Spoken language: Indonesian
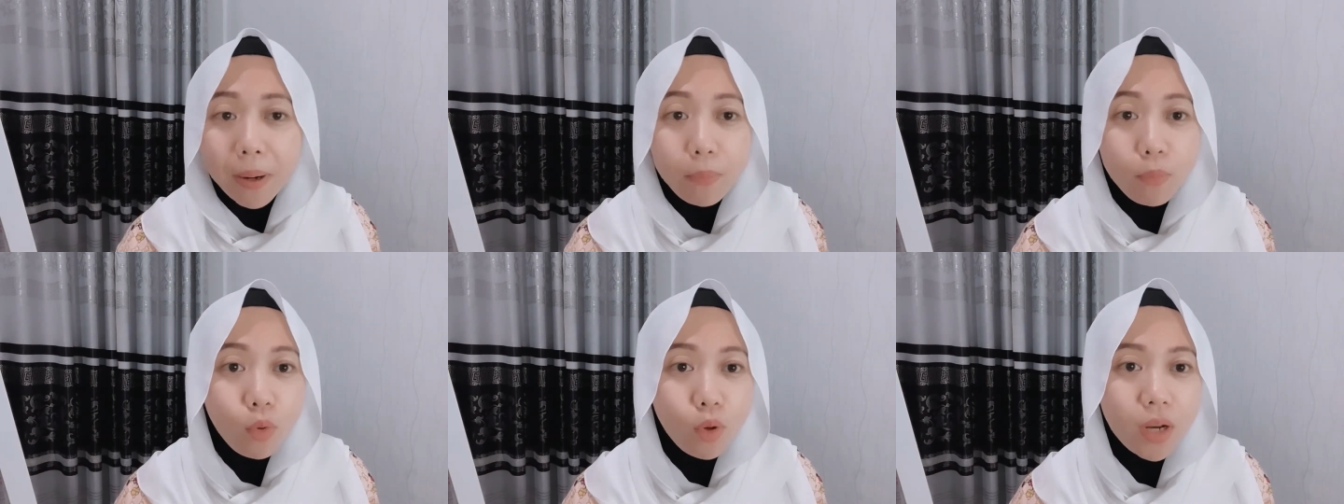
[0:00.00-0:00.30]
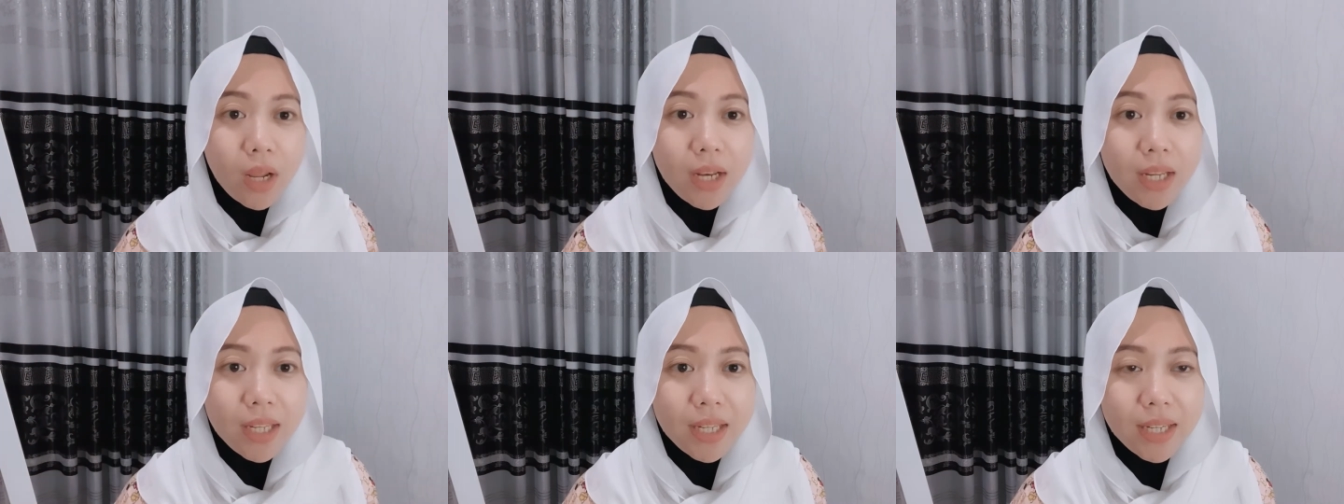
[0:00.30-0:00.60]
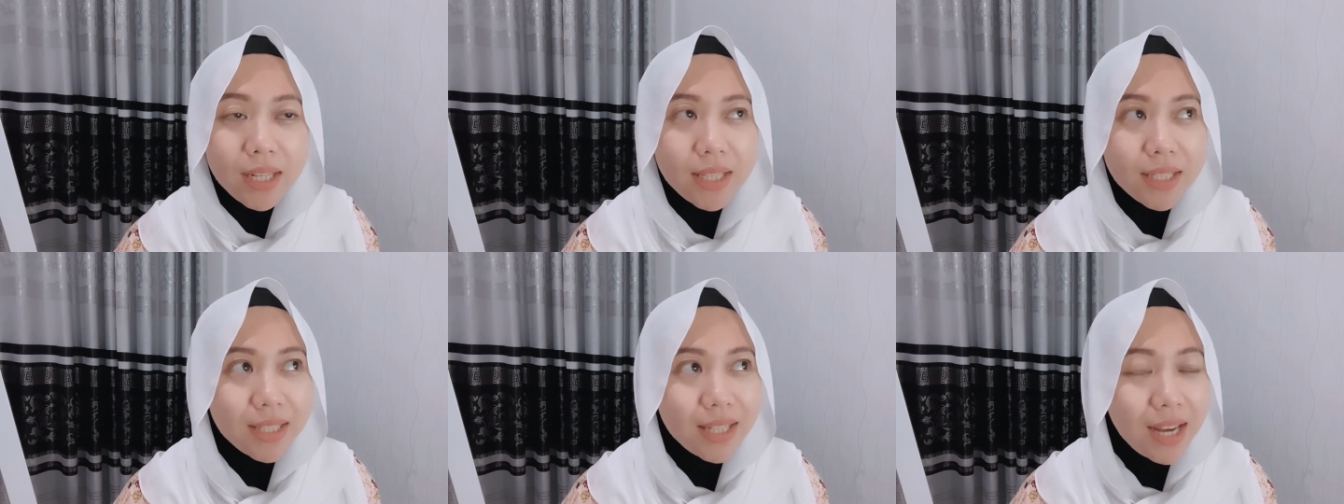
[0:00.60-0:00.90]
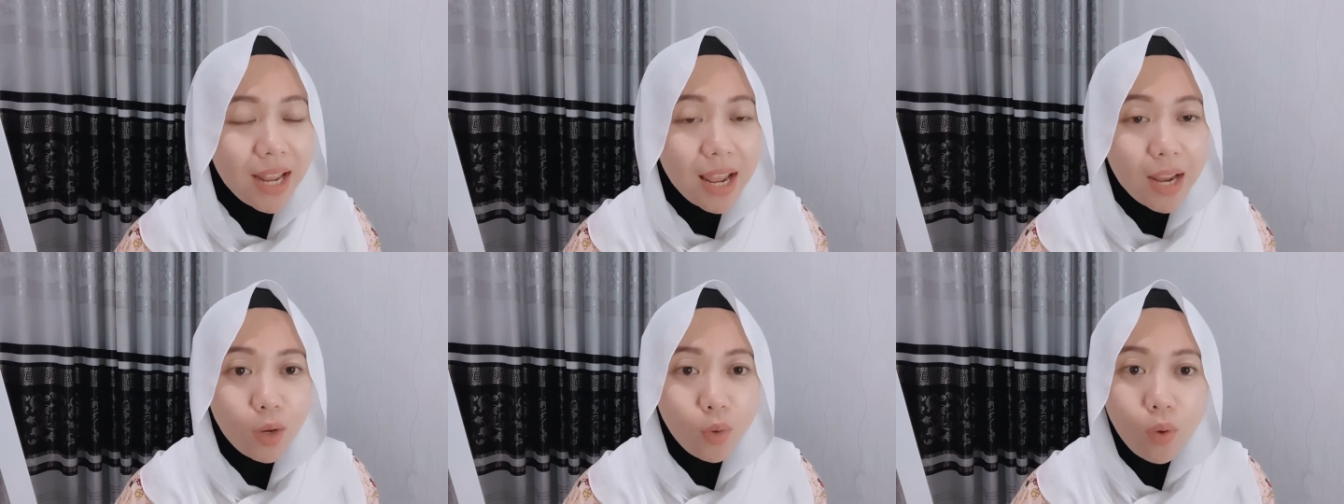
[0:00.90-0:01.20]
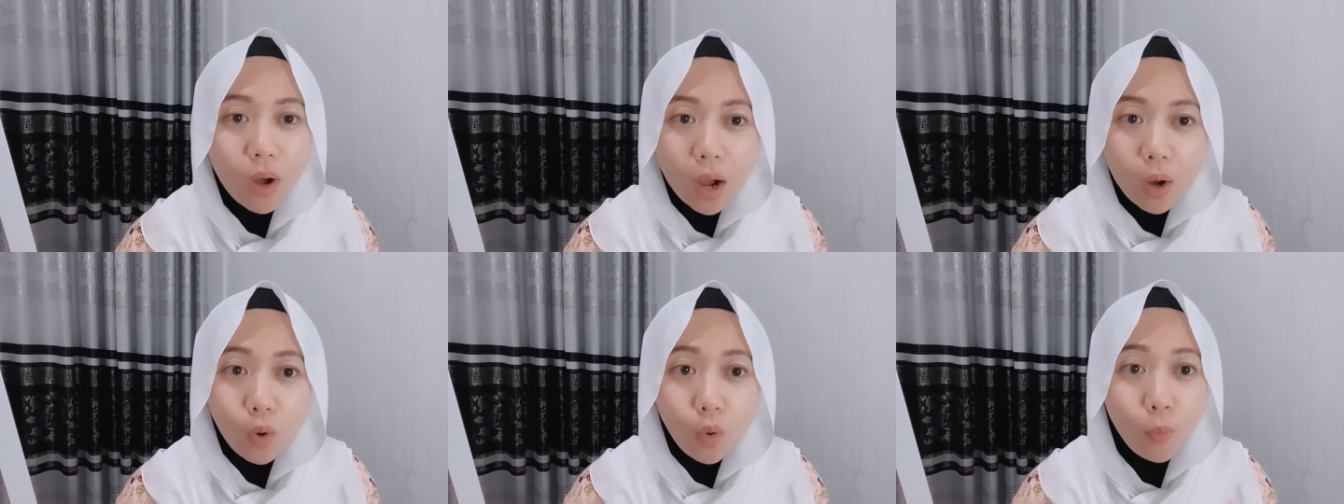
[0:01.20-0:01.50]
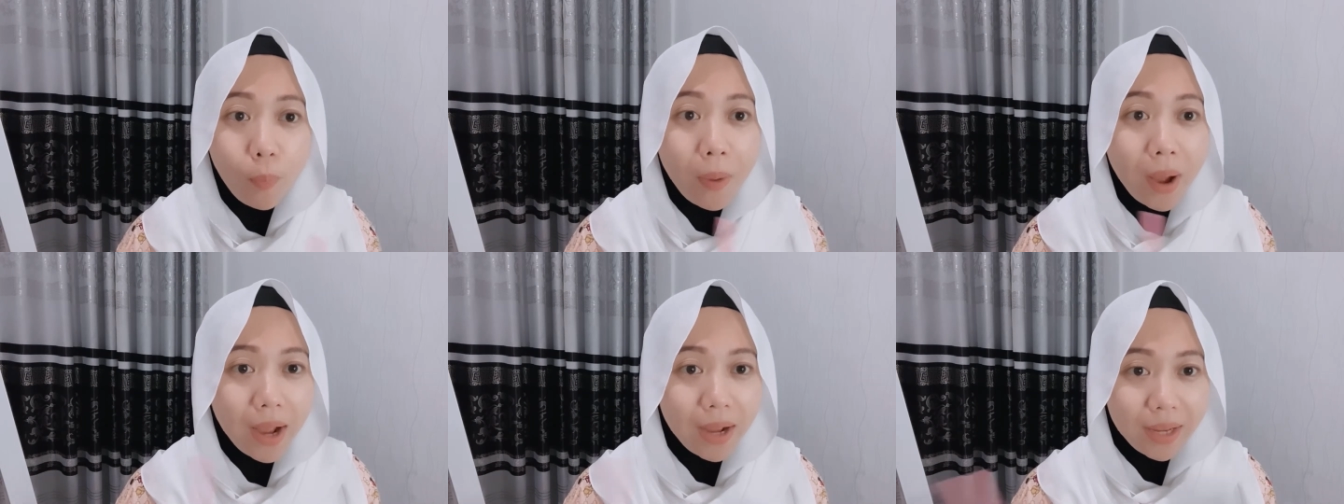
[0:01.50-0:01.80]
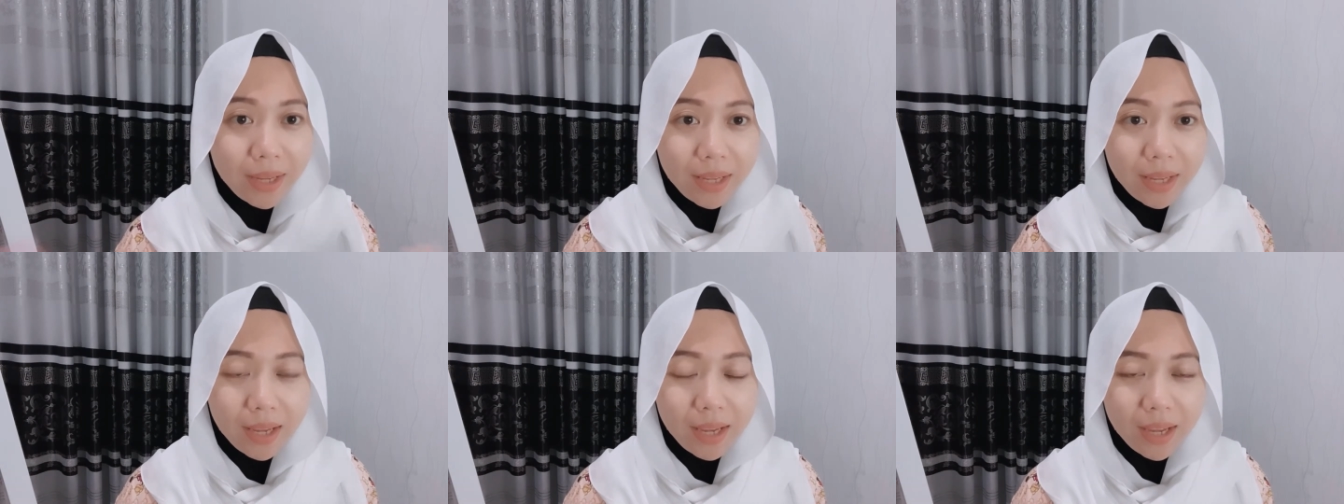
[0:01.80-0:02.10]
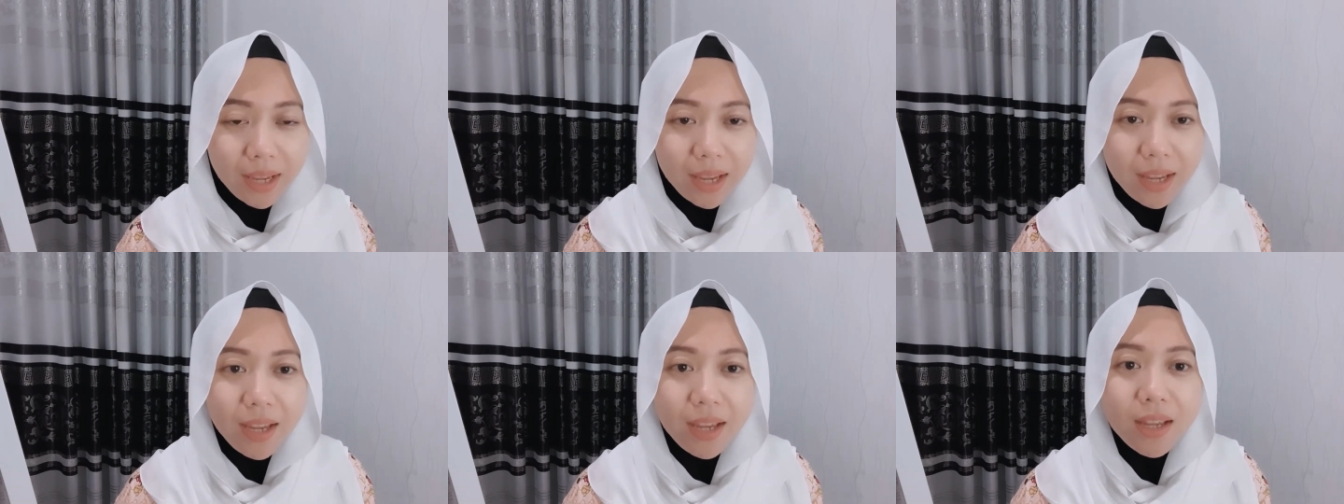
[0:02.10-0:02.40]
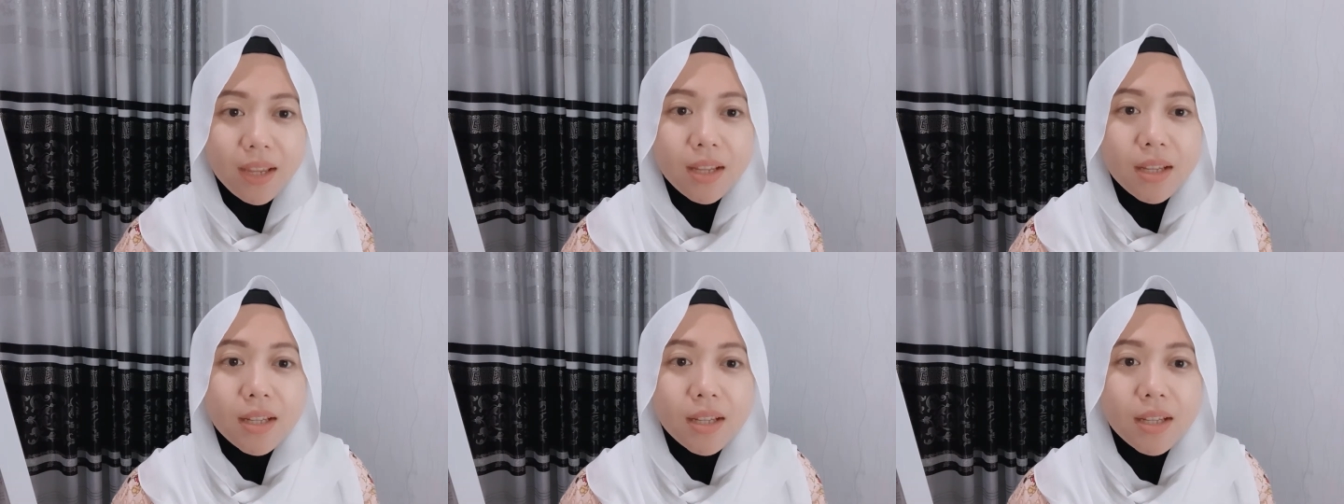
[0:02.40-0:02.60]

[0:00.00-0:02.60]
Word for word: bulan ini selalu aku pakai.